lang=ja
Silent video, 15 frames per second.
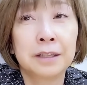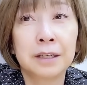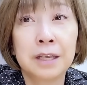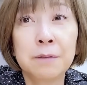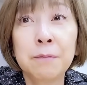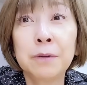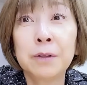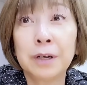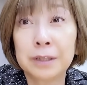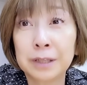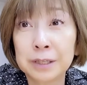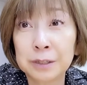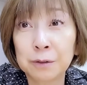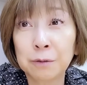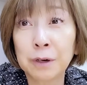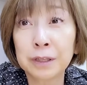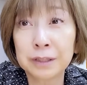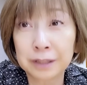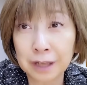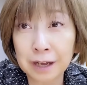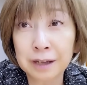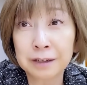今の話終わっ
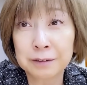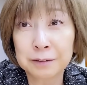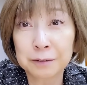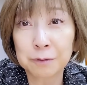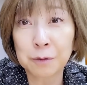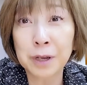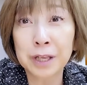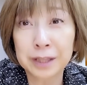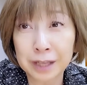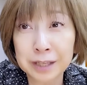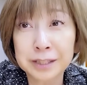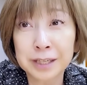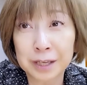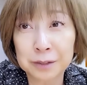た？終えた？ちゃ